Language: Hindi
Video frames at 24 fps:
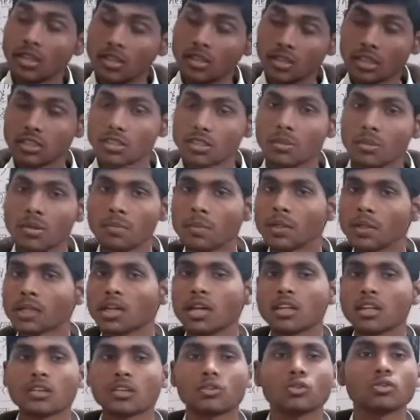ये सभी
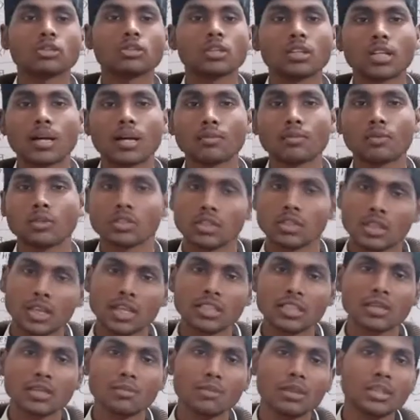प्रकार का क्वेश्चन आपको इस
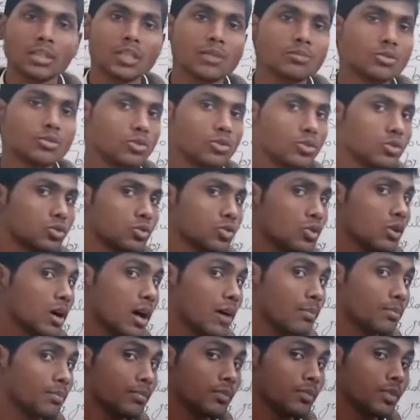क्लास के माध्यम से दोस्तों
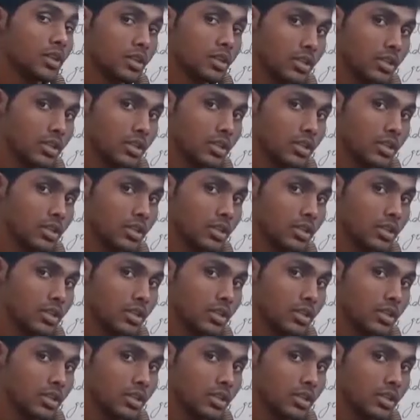आप